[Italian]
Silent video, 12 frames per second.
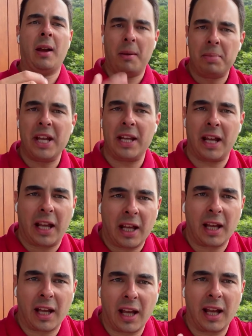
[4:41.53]

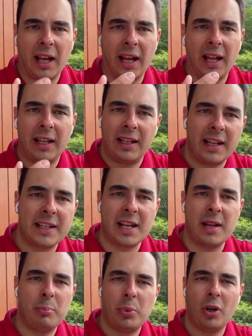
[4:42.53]
Ebbene, eh,
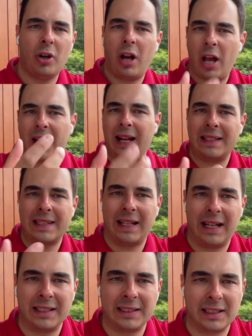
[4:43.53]
l'esempio è
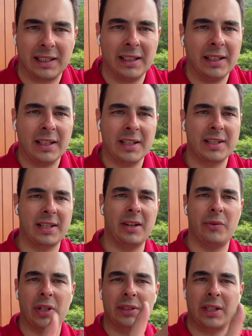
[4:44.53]
calzante. Se
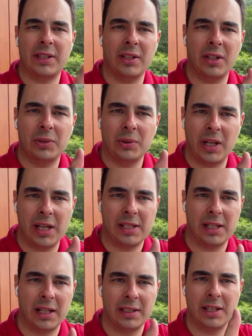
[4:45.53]
un'attrazione
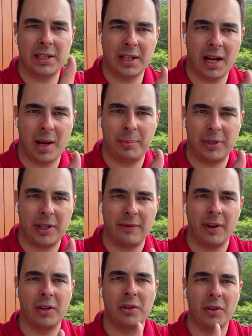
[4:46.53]
turistica
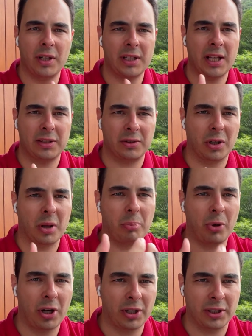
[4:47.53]
disruptive non è detto che
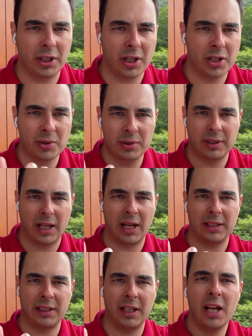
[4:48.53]
porti
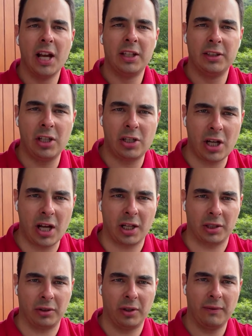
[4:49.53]
risultati, di
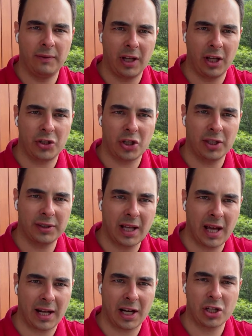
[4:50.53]
certo invece
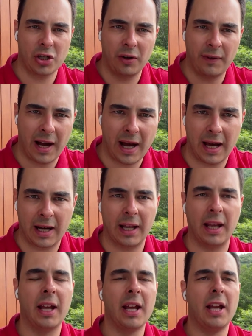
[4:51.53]
andare a
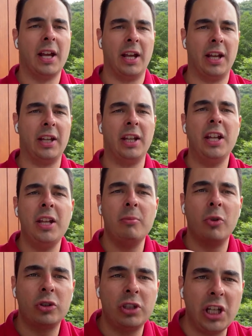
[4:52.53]
scovare eh, i
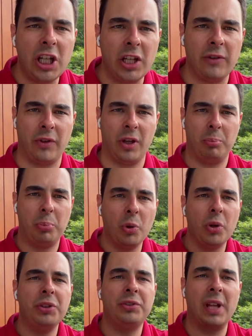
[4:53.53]
motivi
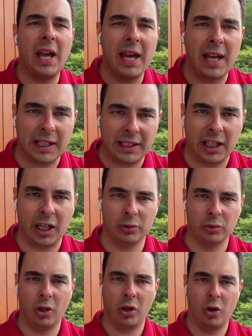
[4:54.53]
più interni
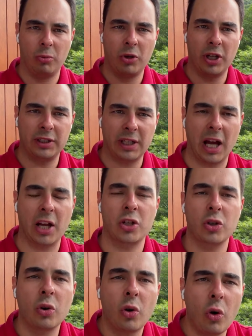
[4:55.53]
ad una comunità
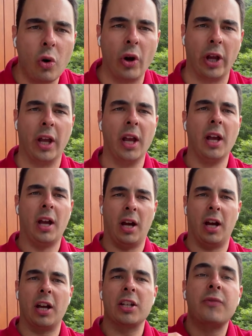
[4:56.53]
su cui
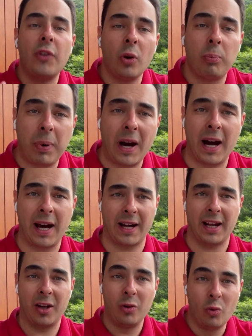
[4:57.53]
eh,
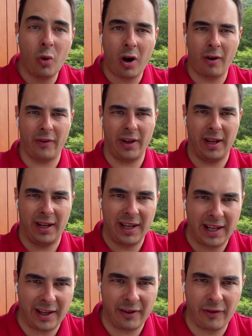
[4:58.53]
sviluppare nuove
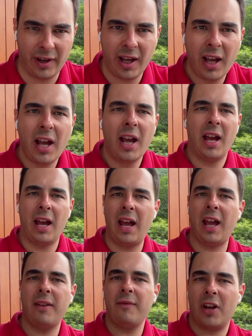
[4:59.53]
leve
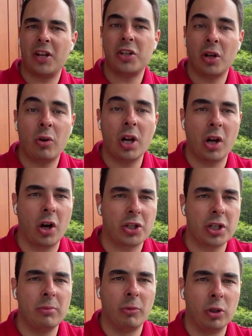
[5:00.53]
è invece
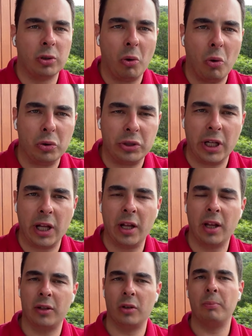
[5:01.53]
qualcosa di molto
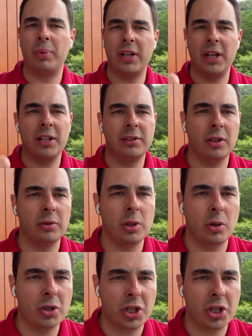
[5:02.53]
utile. Non per niente io dico